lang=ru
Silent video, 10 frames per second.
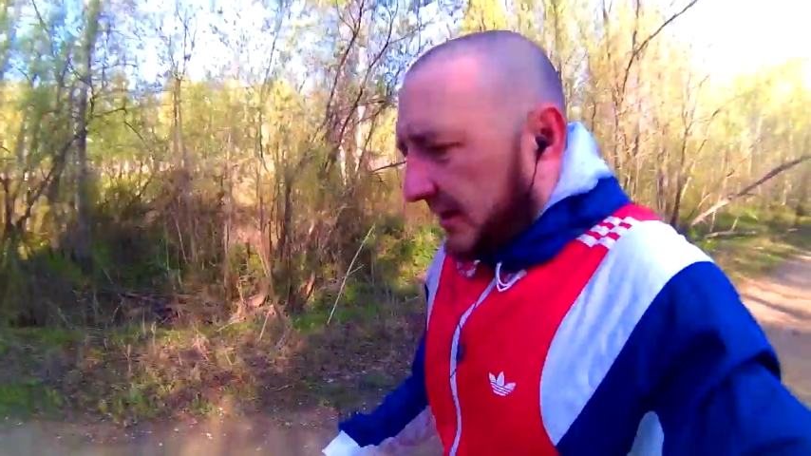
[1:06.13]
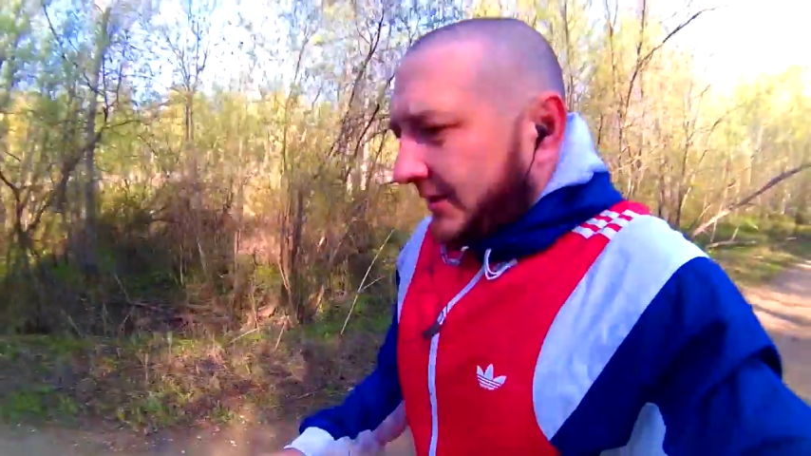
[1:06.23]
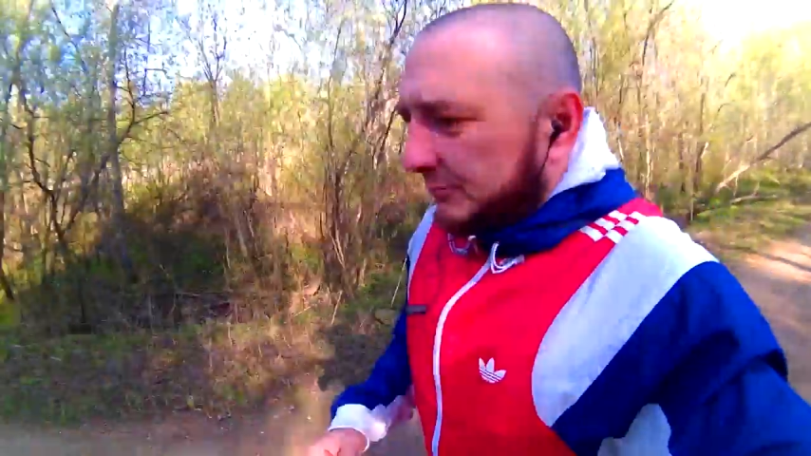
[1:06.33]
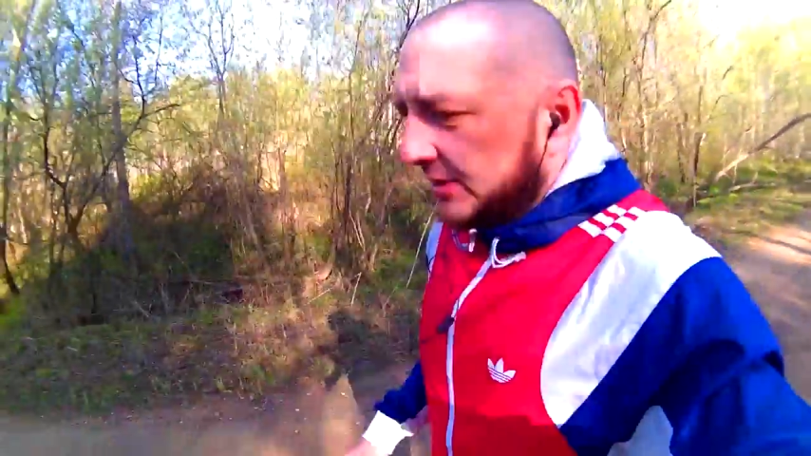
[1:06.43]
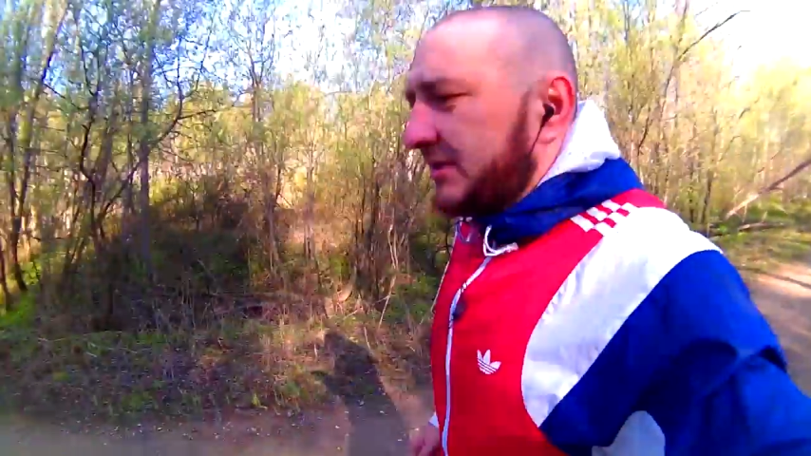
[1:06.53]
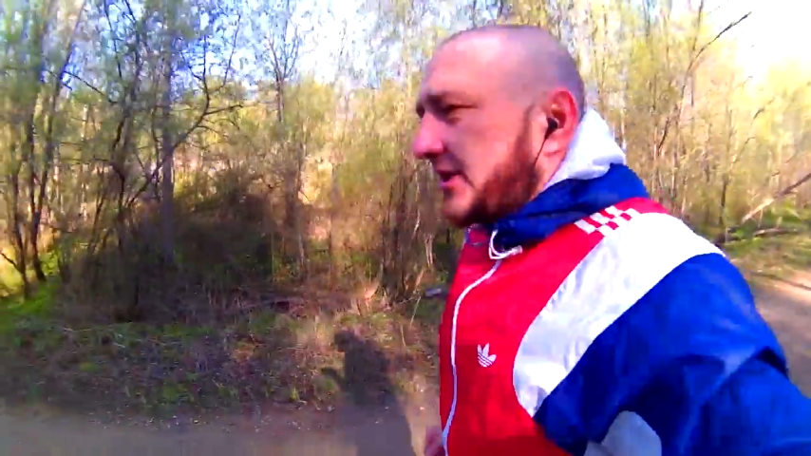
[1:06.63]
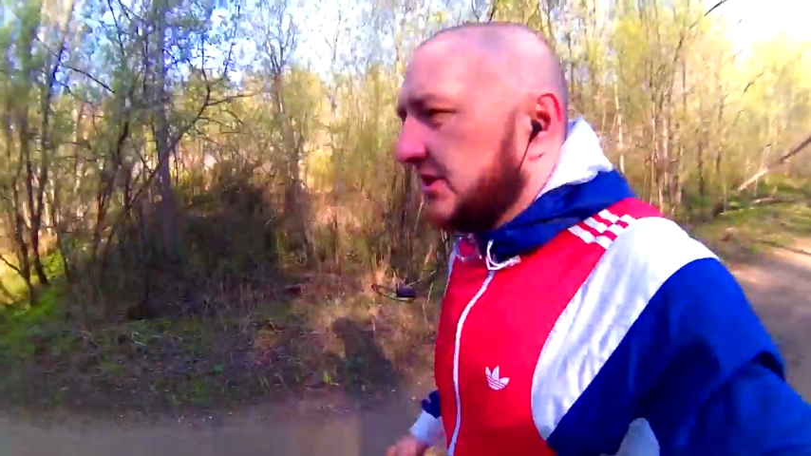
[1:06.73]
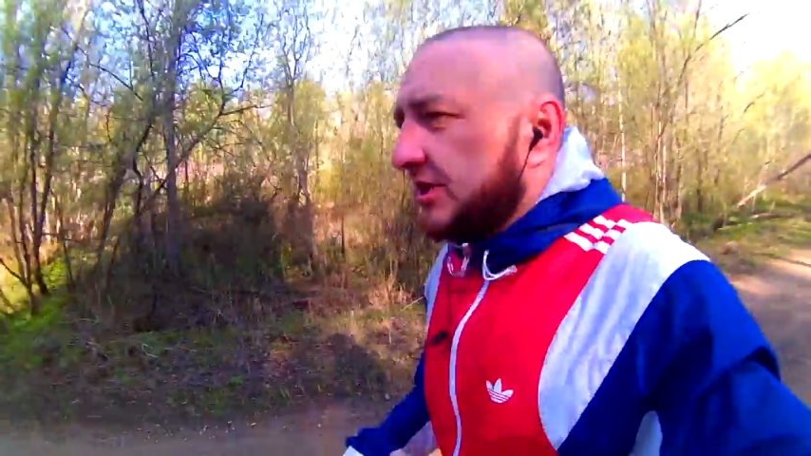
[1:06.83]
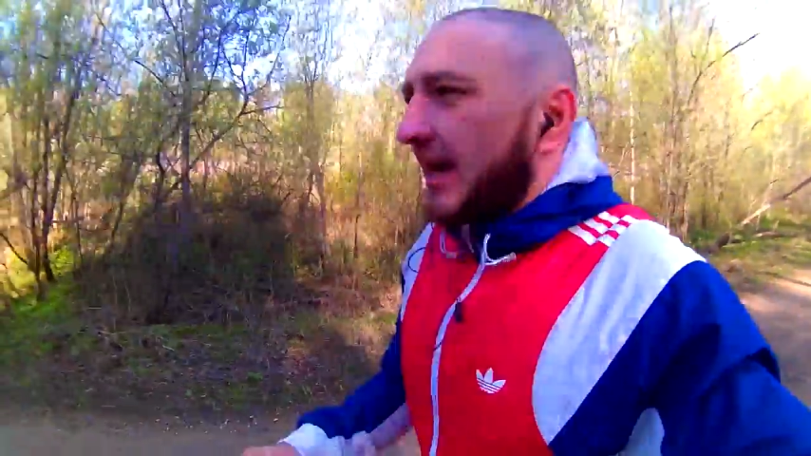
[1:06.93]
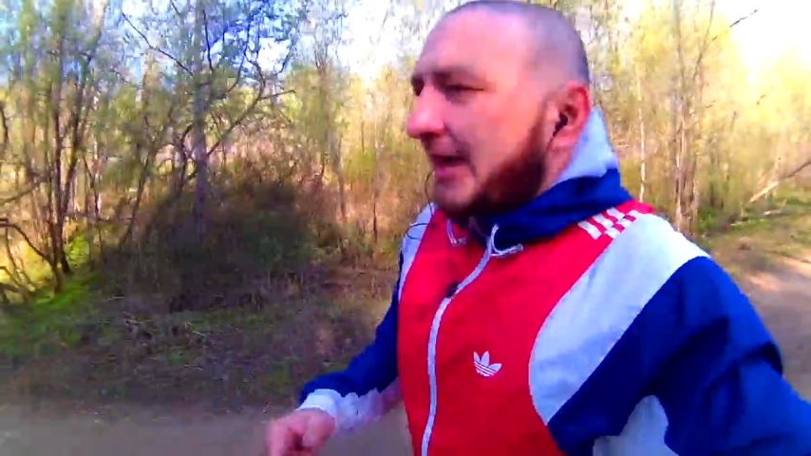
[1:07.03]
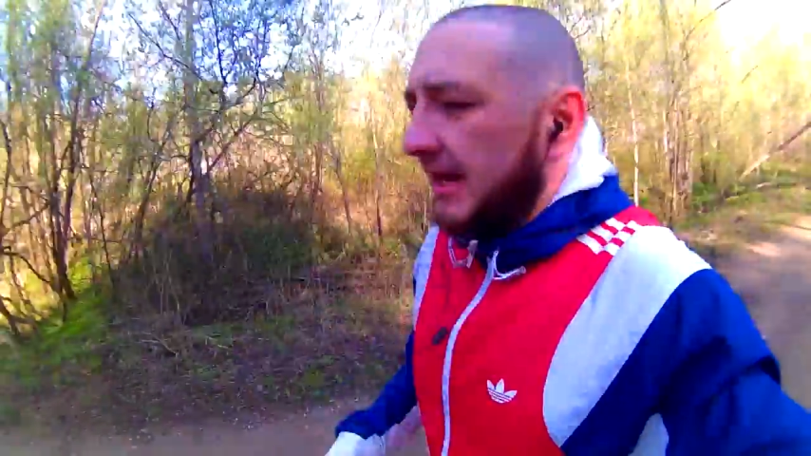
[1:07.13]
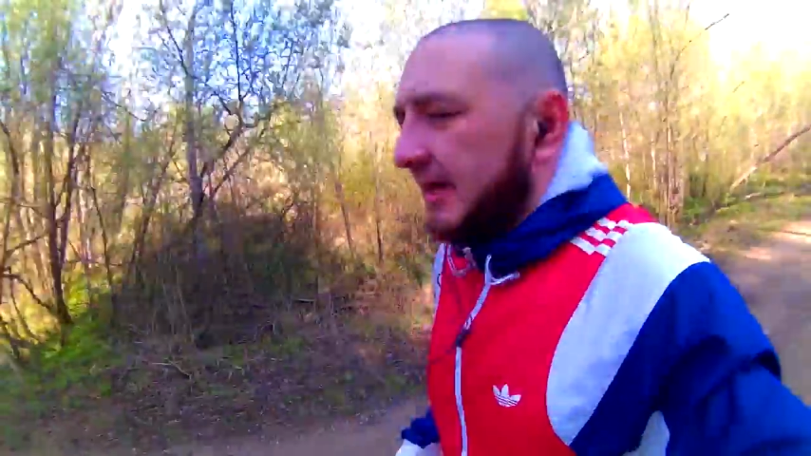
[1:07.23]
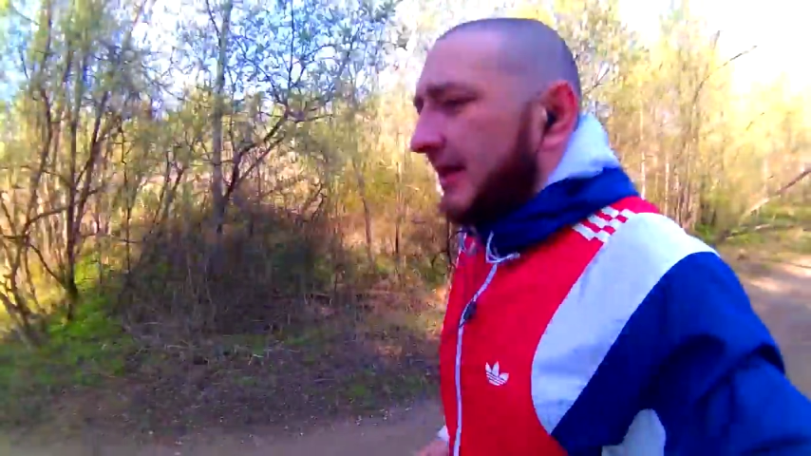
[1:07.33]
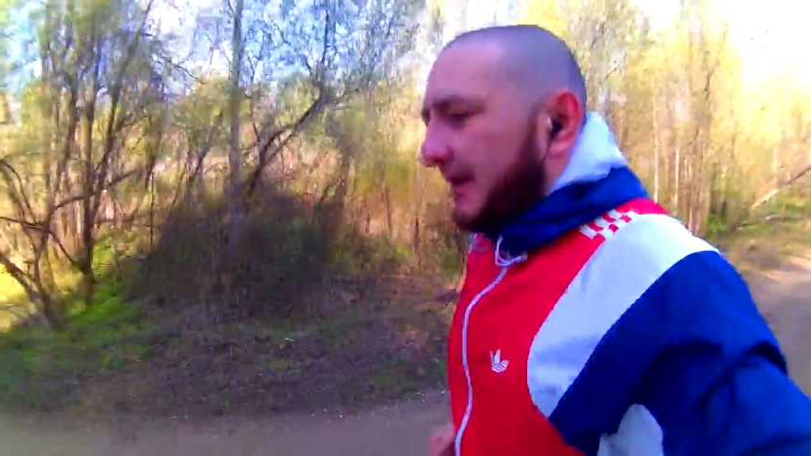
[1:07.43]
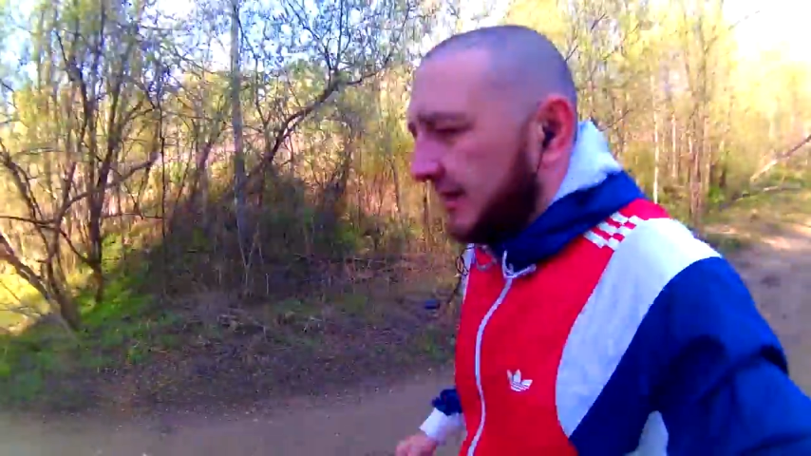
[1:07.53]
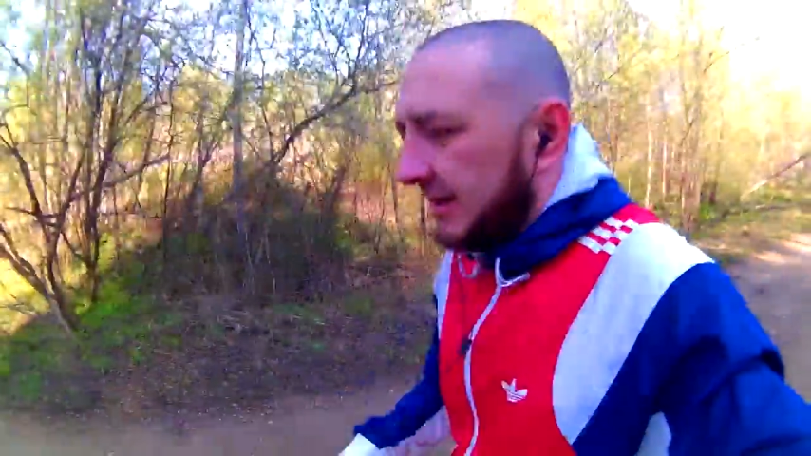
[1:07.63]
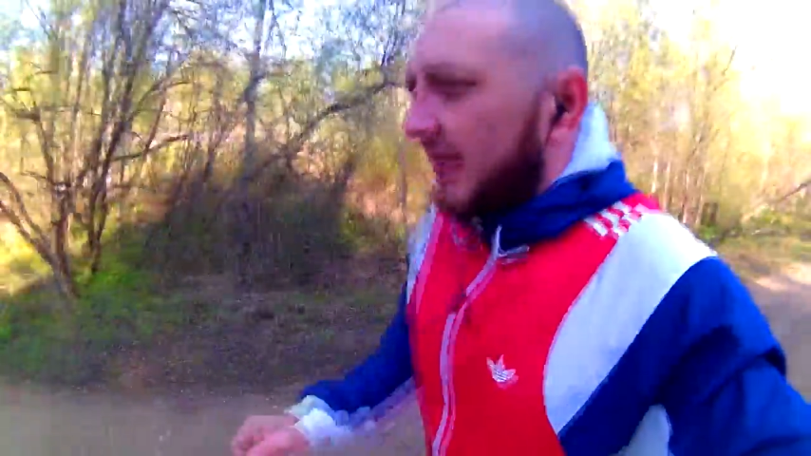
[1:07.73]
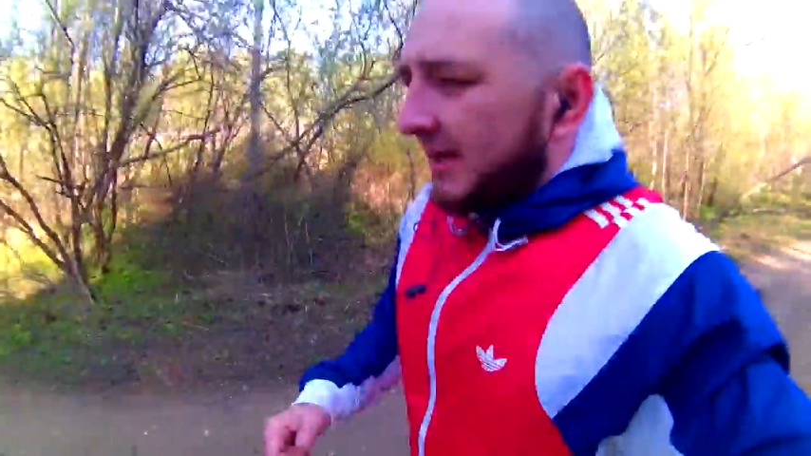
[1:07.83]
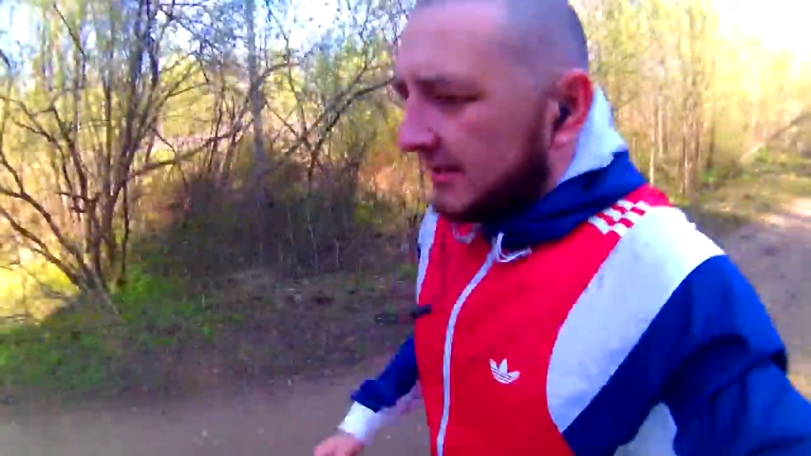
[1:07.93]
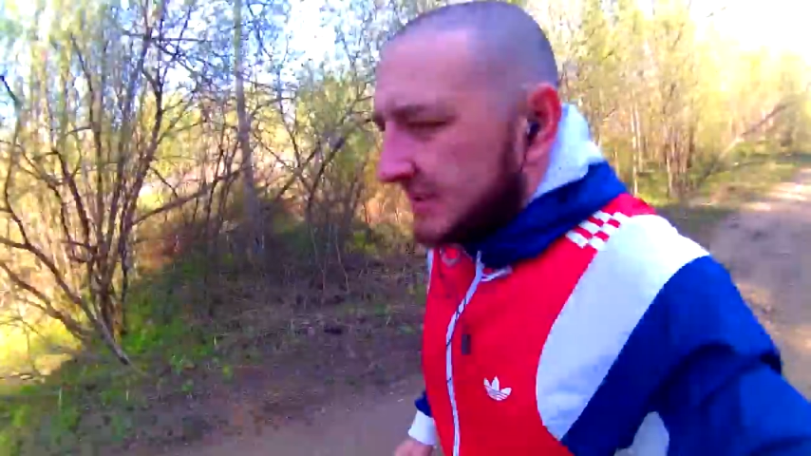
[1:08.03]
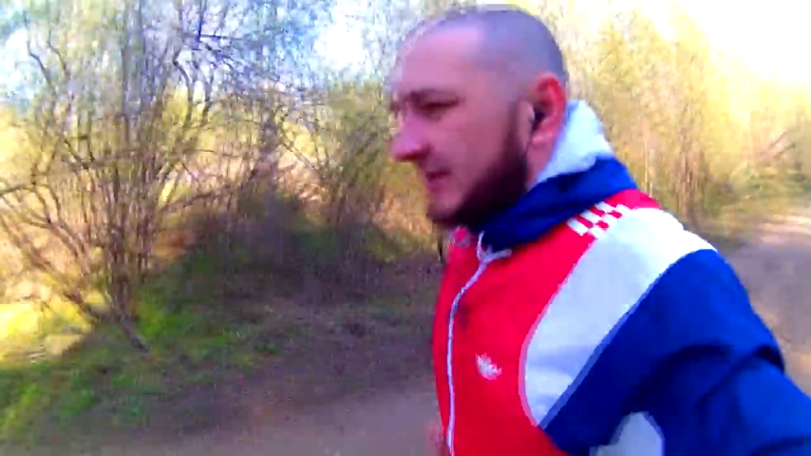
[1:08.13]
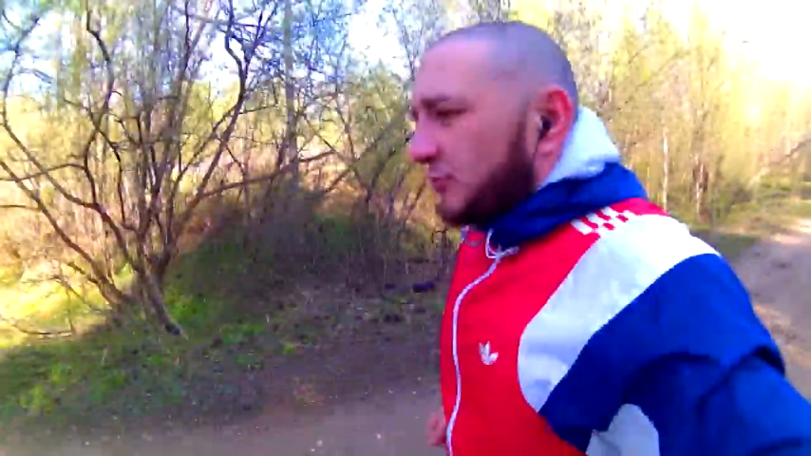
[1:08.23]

быстрый шаг со